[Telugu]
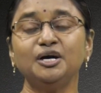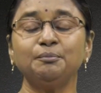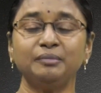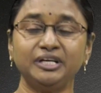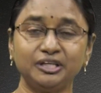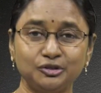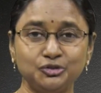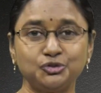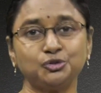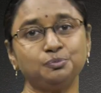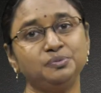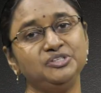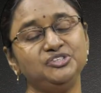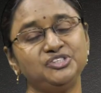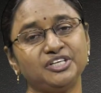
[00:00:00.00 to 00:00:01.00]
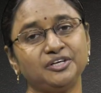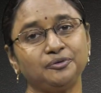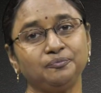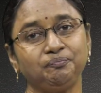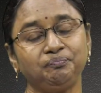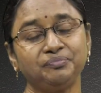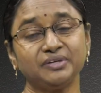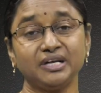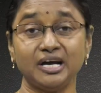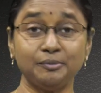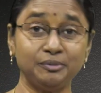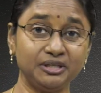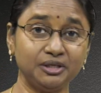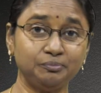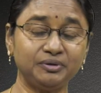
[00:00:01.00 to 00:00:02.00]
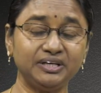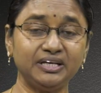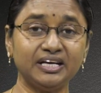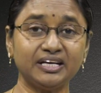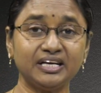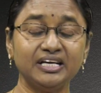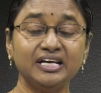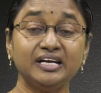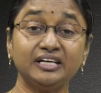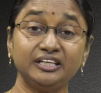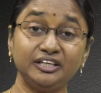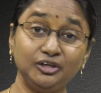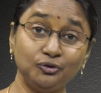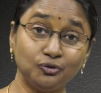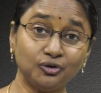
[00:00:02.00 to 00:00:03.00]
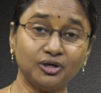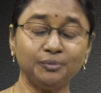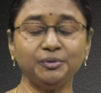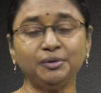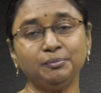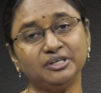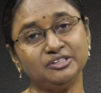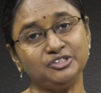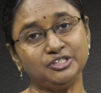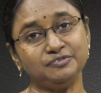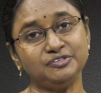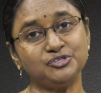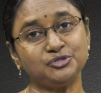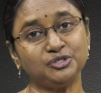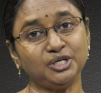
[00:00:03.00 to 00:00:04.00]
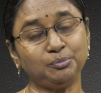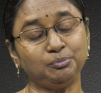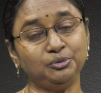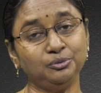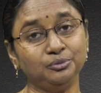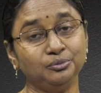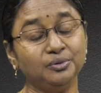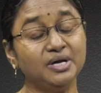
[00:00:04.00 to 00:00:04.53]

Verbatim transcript: మనకు చూపించారు కాబట్టి ప్రియులారా ఈ లోకంలో మనం జీవిస్తున్నప్పుడు